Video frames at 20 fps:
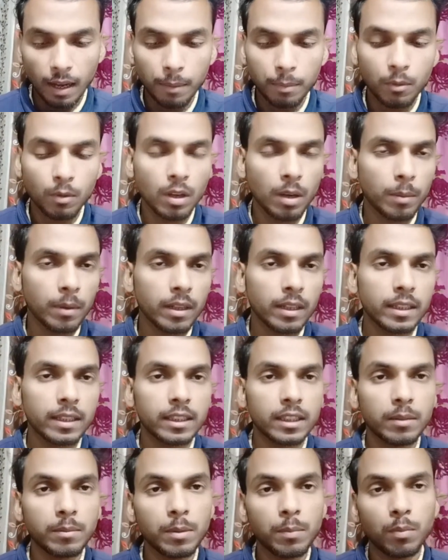आपको यहाँ पर
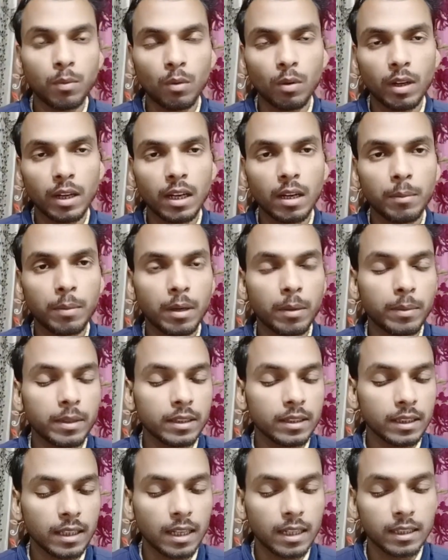किसी भी प्रोडक्ट के बारे
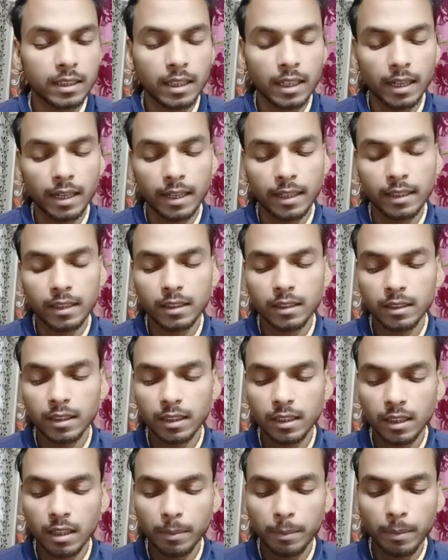में सर्च करना है
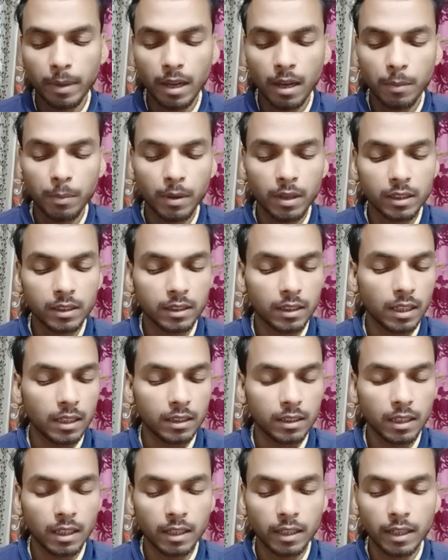जैसे कि मैं यहाँ पर
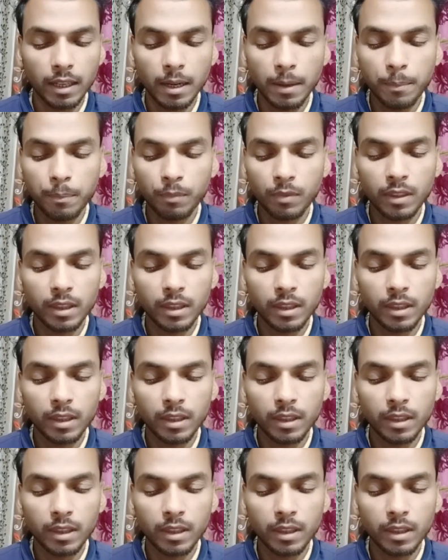सर्च कर लिया